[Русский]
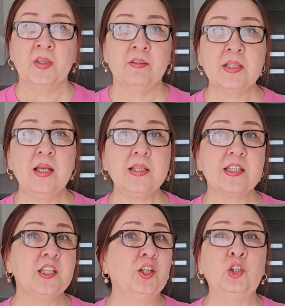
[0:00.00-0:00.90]
Вы знаете,
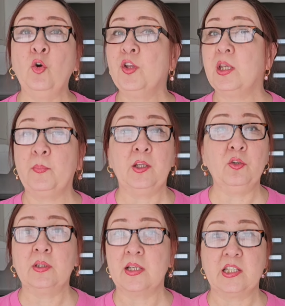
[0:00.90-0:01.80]
никто не
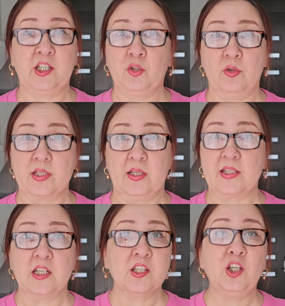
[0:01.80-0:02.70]
берет на серьезность,
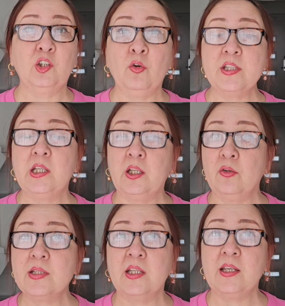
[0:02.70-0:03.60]
никто
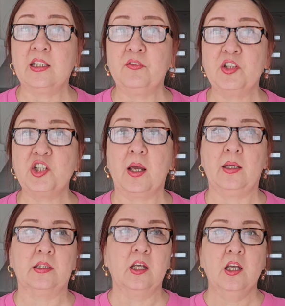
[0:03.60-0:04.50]
серьезно не
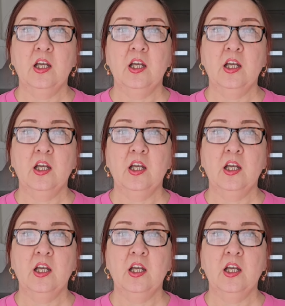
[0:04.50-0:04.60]
отвечает.